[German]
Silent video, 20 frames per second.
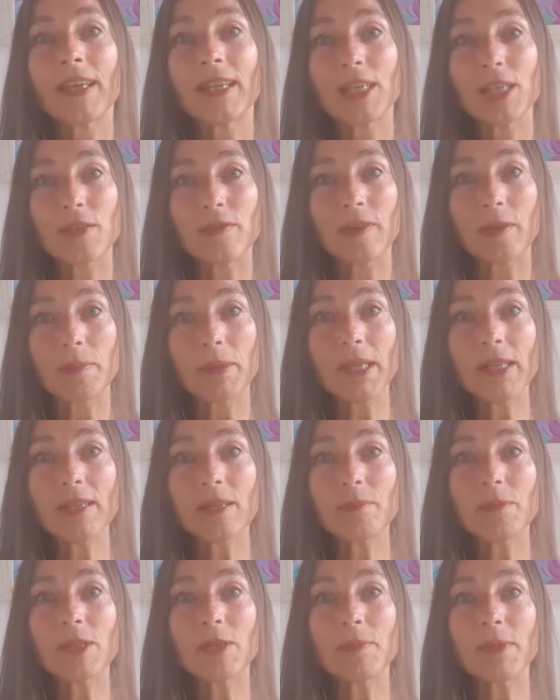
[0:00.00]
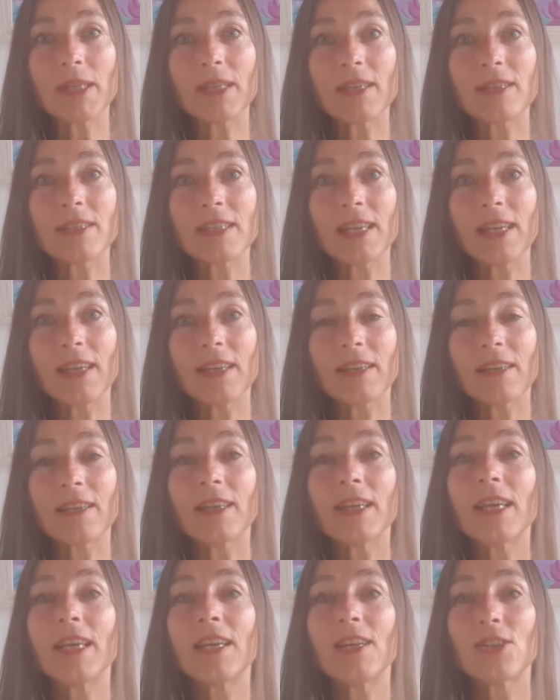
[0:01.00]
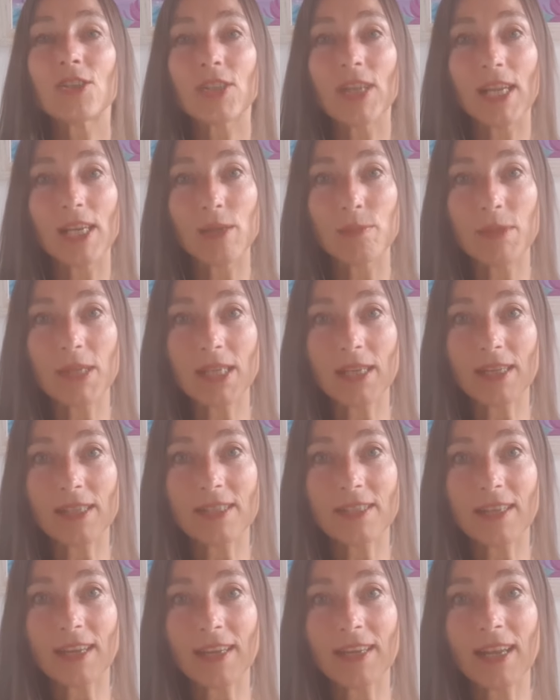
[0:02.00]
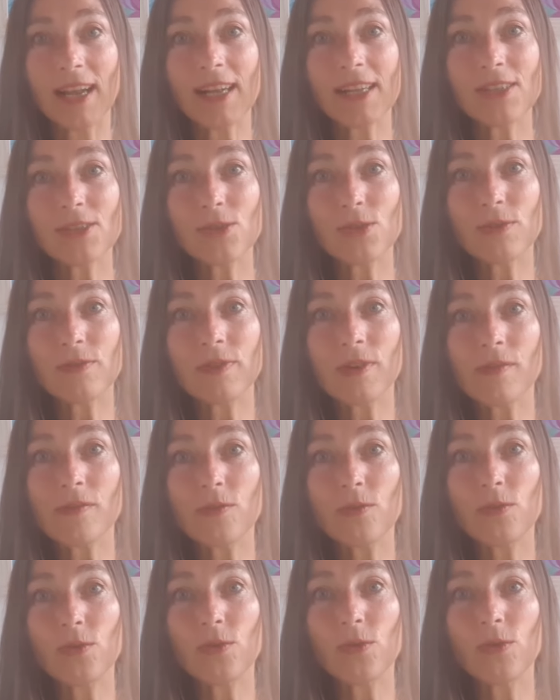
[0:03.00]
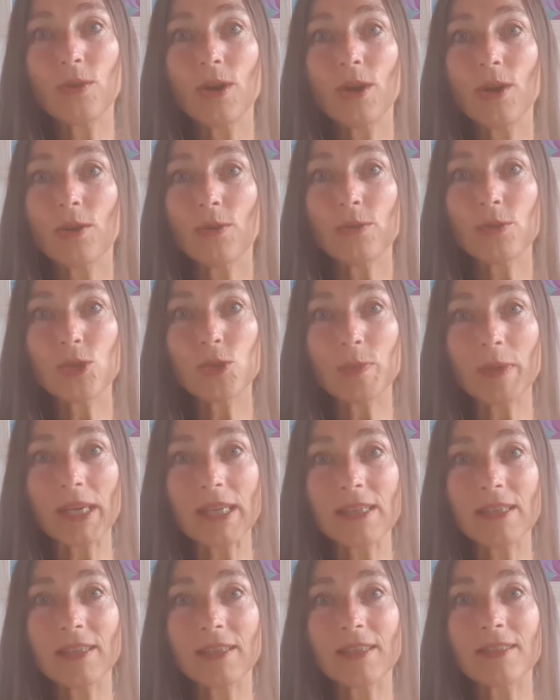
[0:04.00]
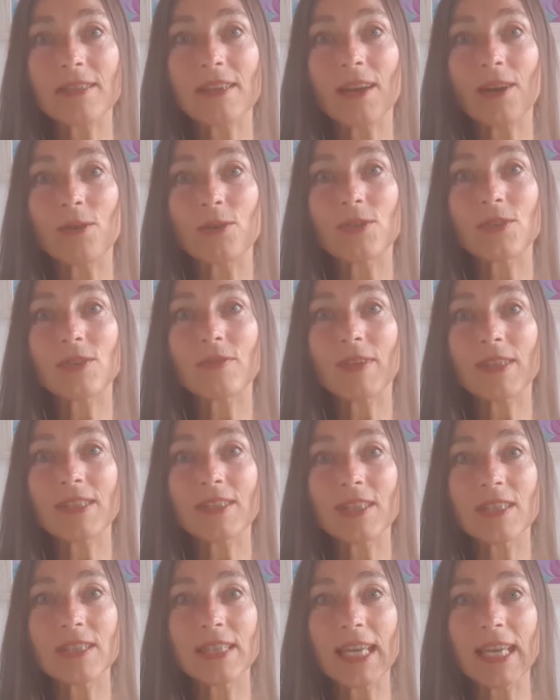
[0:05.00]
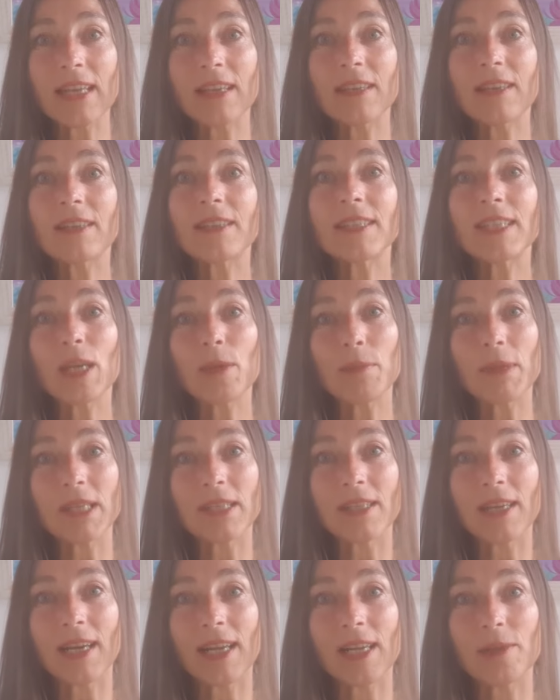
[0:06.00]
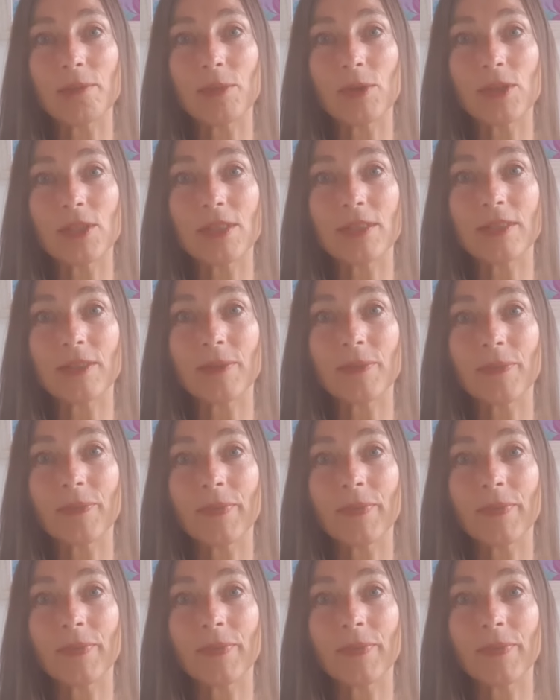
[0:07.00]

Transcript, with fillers: Ich verbinde mich mit der Seele, stelle mich als Kanal zur Verfügung und spreche das aus, was die Seele dir mitteilen möchte.